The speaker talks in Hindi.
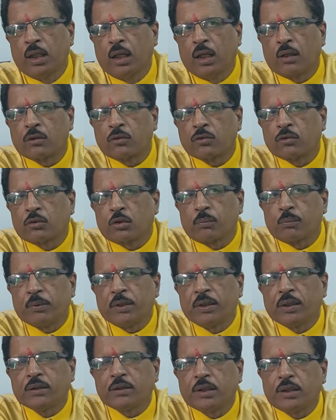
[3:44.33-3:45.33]
अगर शुक्र
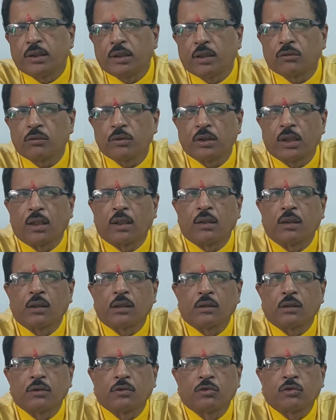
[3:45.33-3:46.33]
पीड़ित नहीं है तो यहाँ
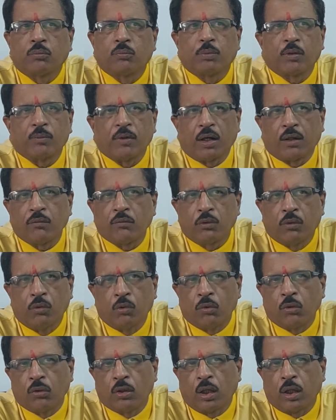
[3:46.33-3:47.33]
शुभ प्रभाव
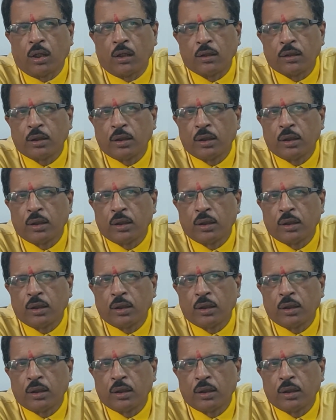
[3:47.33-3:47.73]
होगा